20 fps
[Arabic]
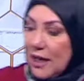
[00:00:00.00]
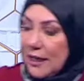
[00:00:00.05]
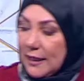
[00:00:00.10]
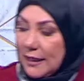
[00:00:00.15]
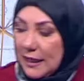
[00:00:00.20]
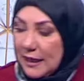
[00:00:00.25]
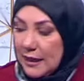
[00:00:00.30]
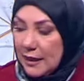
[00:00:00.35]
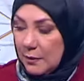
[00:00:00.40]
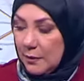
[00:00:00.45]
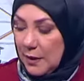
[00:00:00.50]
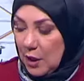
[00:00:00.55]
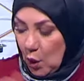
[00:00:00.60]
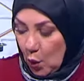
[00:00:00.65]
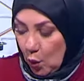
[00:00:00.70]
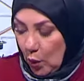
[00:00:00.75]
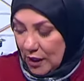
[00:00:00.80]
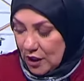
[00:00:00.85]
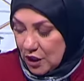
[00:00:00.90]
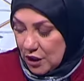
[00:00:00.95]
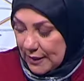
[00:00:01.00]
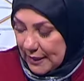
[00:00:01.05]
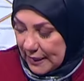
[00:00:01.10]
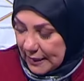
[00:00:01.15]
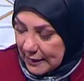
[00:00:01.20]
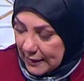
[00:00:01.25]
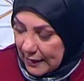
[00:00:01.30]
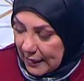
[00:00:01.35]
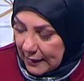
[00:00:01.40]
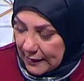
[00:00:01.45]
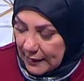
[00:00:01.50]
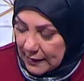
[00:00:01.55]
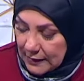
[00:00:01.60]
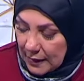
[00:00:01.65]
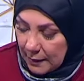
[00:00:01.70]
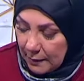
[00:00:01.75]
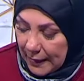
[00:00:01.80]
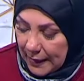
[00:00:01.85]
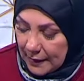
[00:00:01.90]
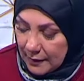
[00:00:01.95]
مش حنكثر ملح واجد لان
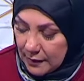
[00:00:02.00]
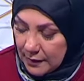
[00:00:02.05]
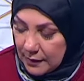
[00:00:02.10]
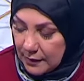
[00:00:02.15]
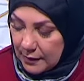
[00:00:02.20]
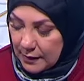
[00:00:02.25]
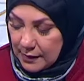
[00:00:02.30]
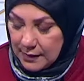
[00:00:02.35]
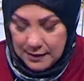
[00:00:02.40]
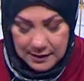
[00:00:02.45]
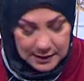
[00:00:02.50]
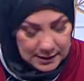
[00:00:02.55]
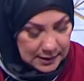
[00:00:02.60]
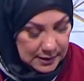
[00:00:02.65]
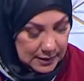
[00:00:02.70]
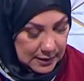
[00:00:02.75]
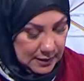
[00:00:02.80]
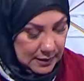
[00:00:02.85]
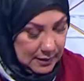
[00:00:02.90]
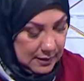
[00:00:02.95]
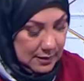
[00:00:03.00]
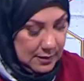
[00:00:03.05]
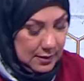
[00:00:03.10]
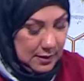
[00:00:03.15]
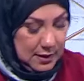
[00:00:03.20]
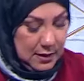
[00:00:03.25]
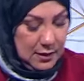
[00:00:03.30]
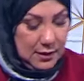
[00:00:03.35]
انا طبعا عندي آه،